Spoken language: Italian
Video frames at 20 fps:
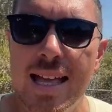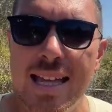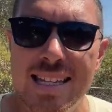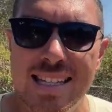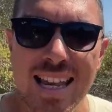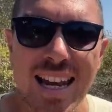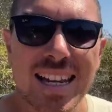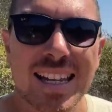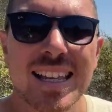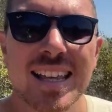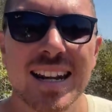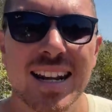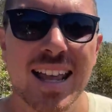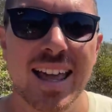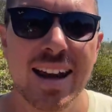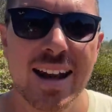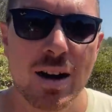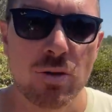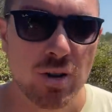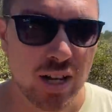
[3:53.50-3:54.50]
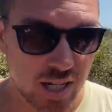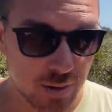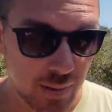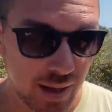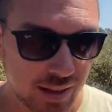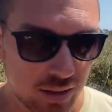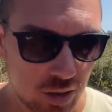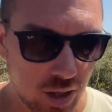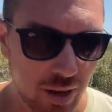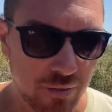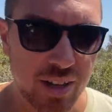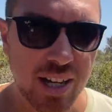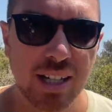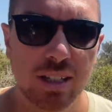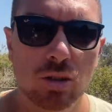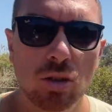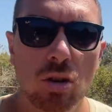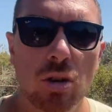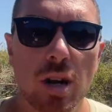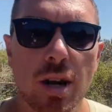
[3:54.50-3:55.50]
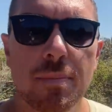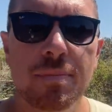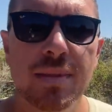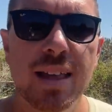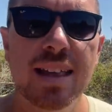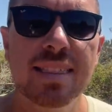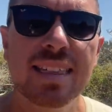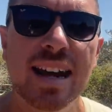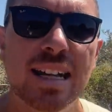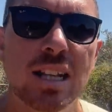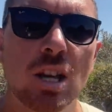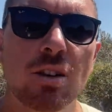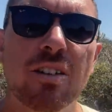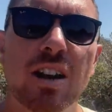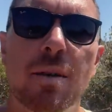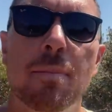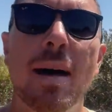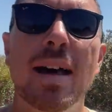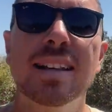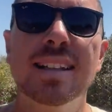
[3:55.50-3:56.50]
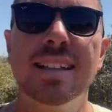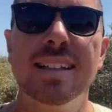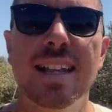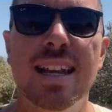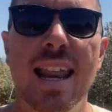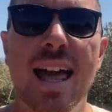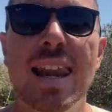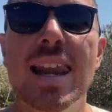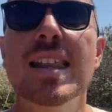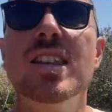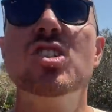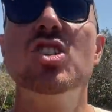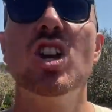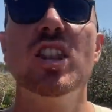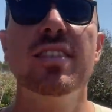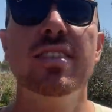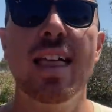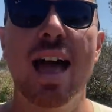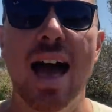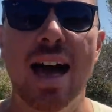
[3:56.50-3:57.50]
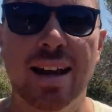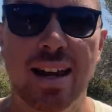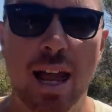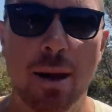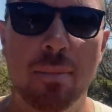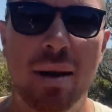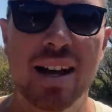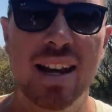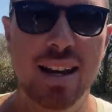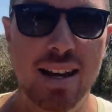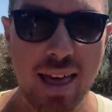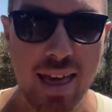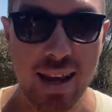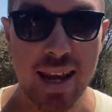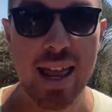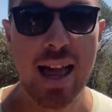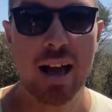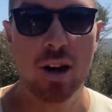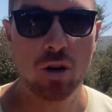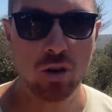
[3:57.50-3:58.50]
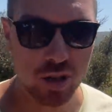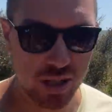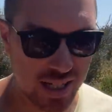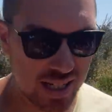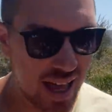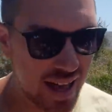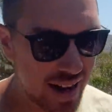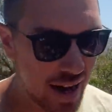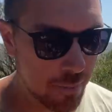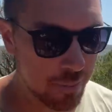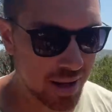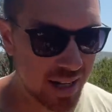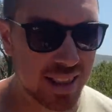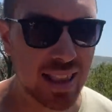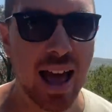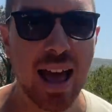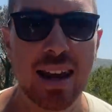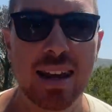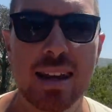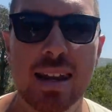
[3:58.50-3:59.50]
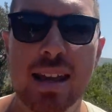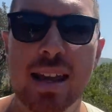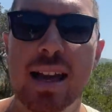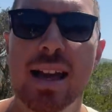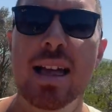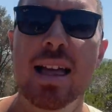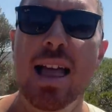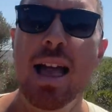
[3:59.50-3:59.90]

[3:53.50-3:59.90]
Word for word: Selkirk era un esperto navigatore, entrato a far parte della leggendaria marineria corsara britannica